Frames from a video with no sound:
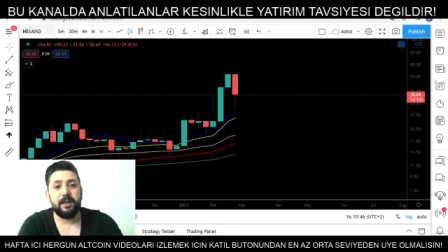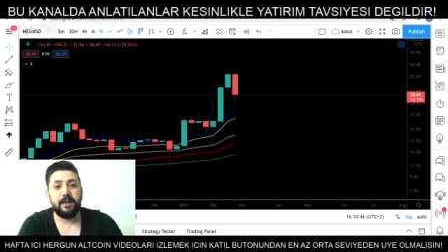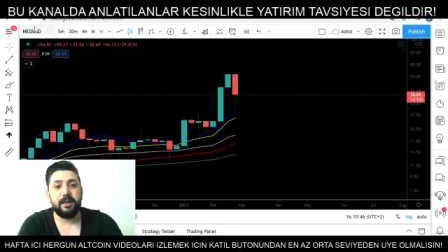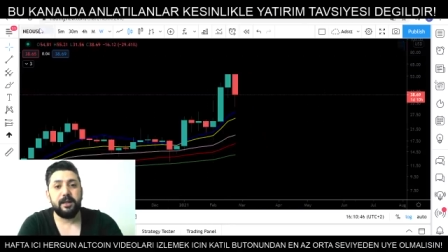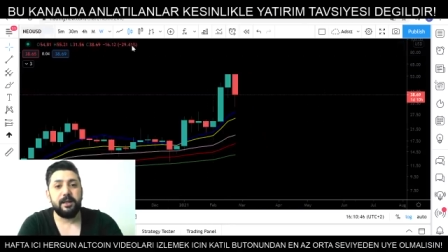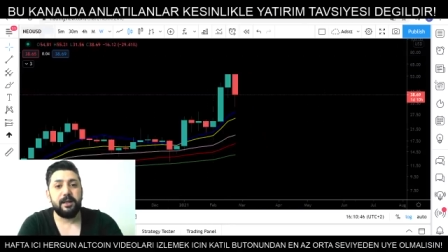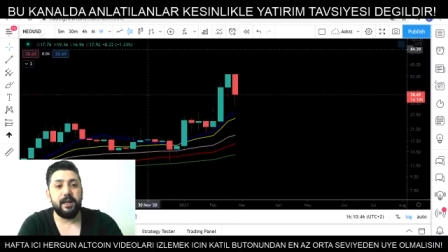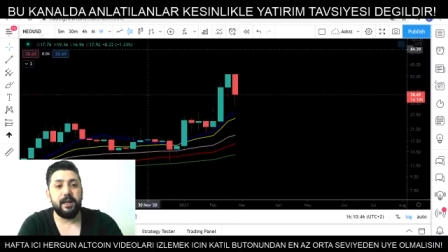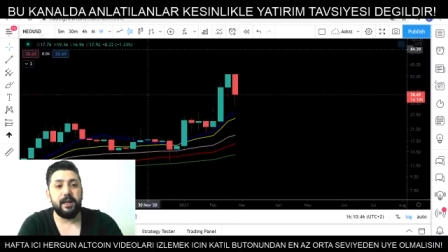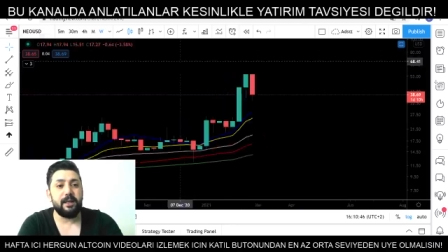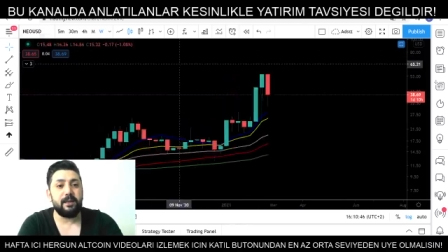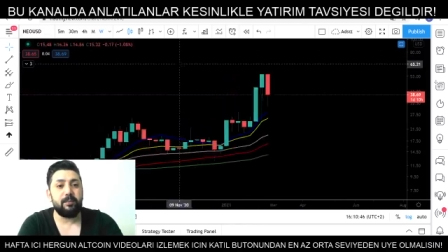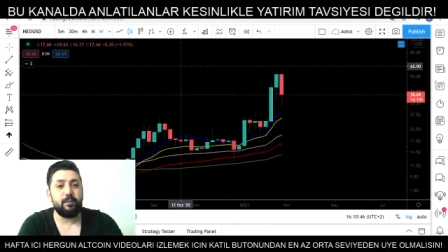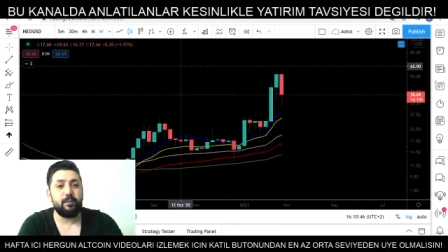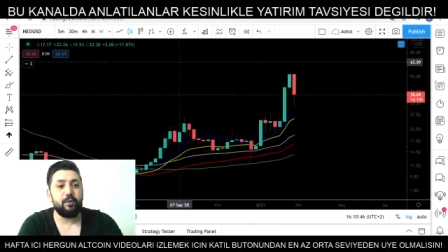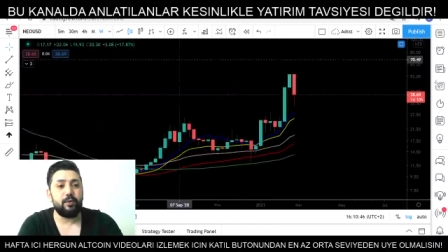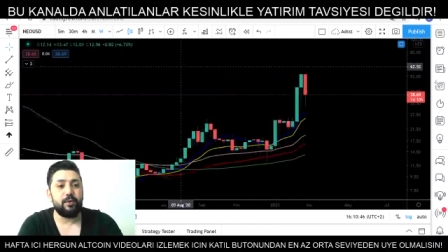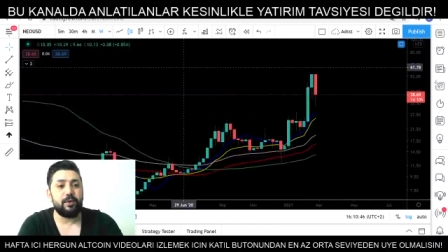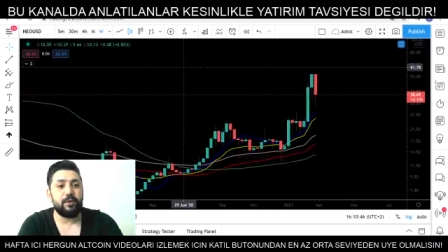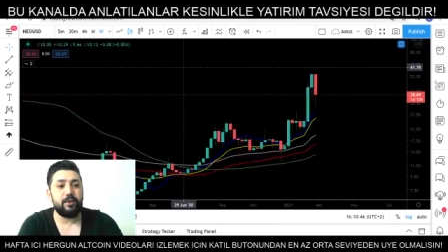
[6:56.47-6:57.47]
Yani
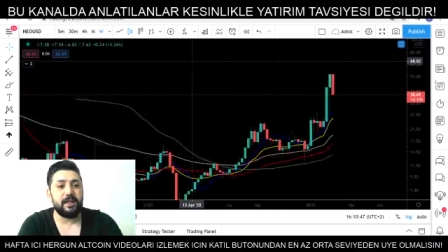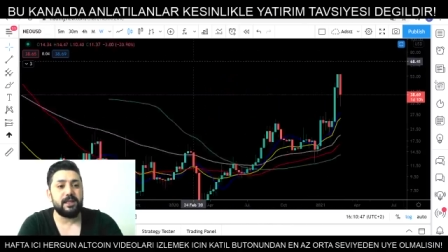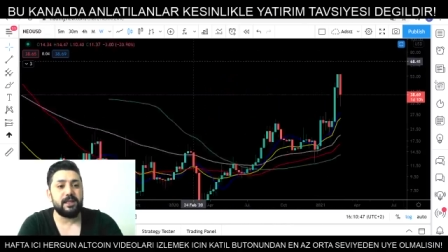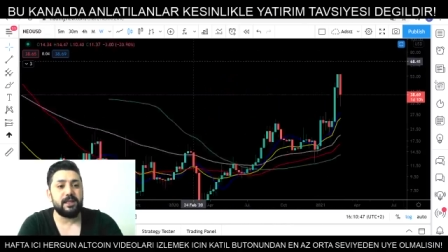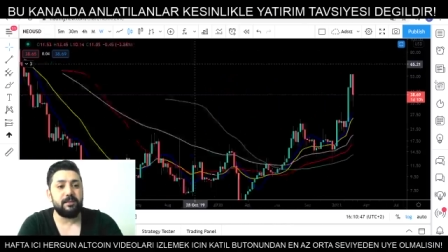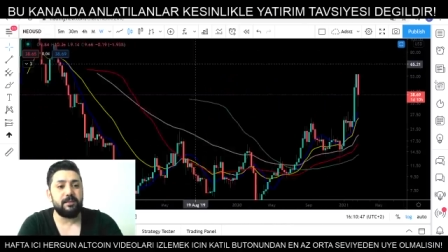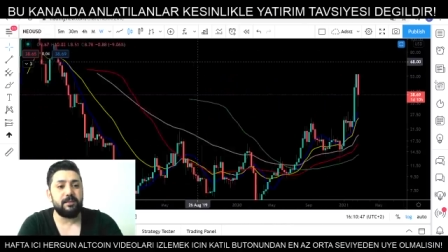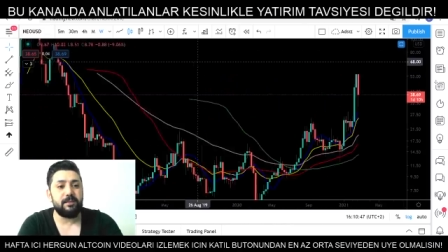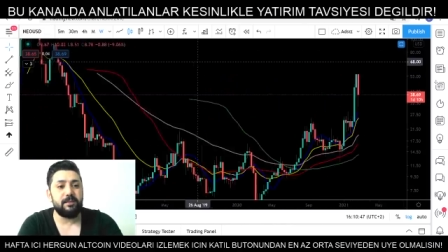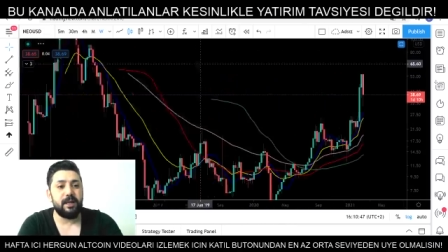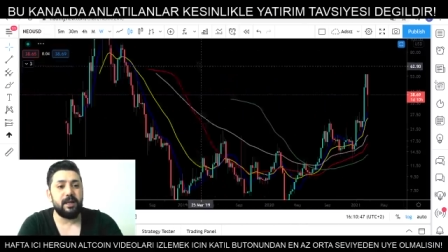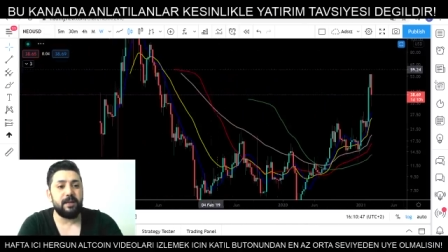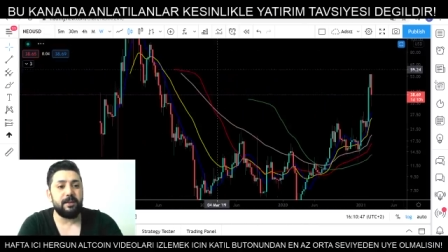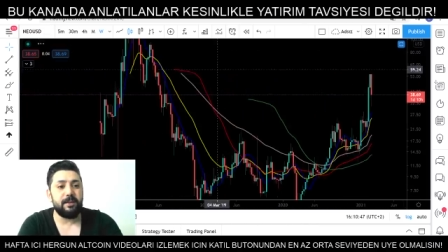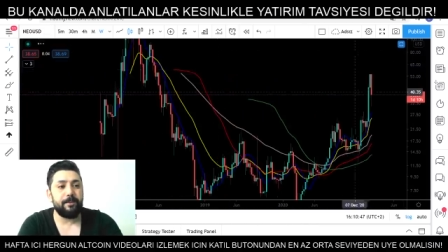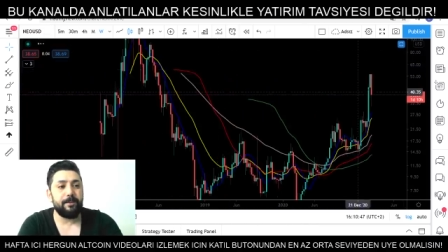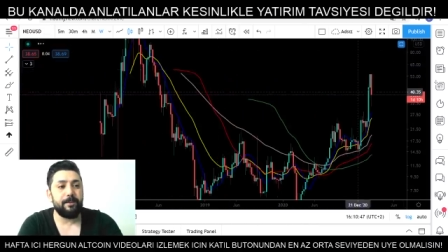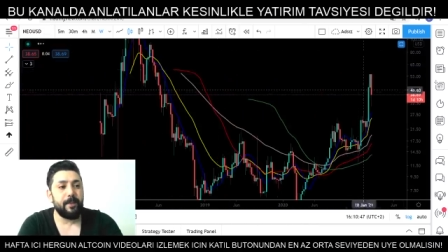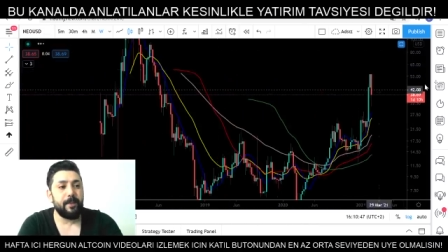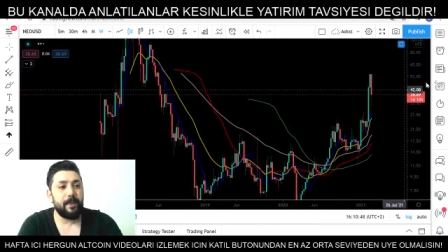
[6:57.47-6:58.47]
büyük resimde
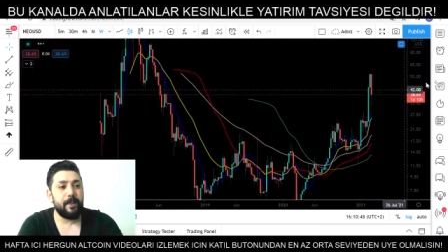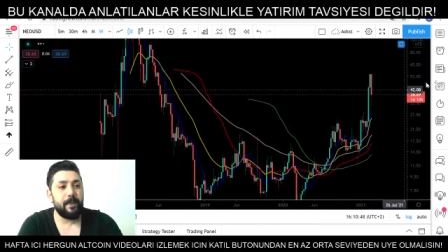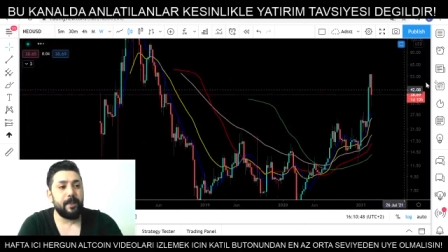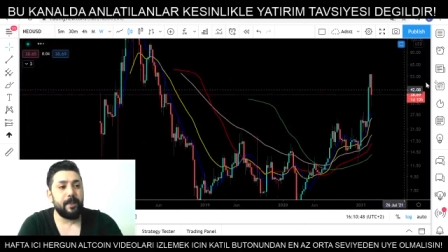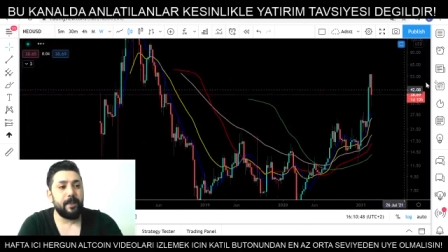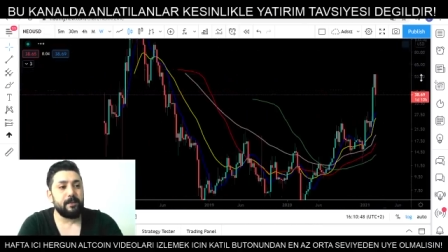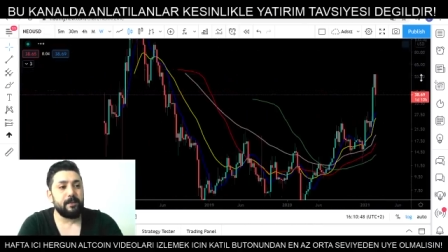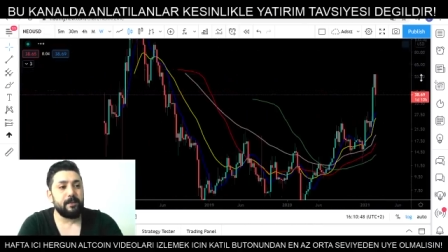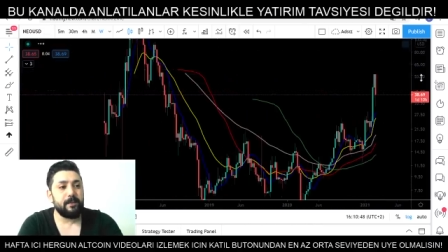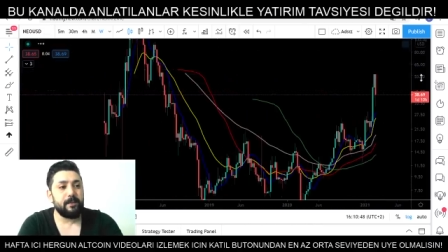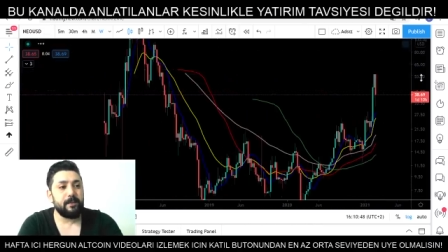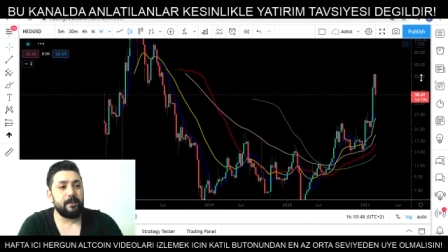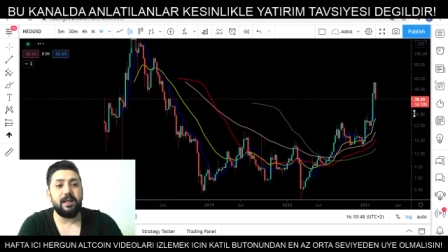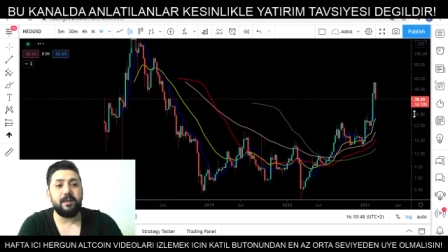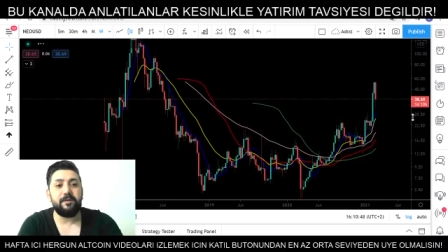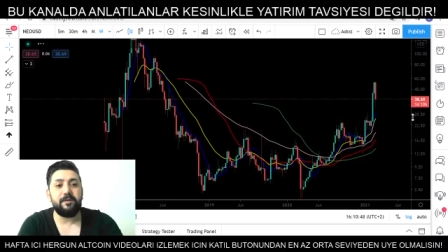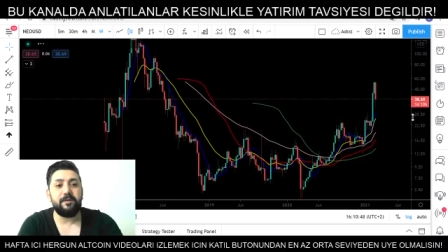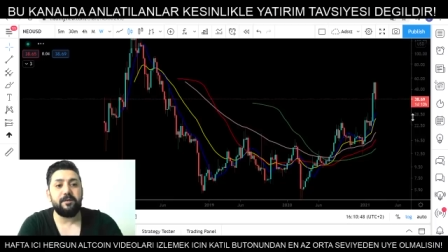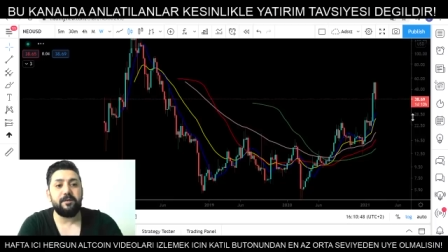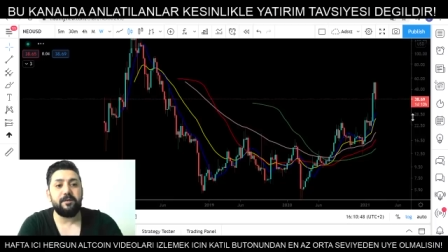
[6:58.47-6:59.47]
daha
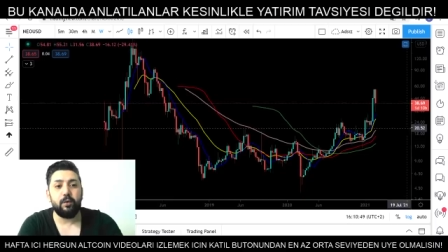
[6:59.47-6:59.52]
hedefine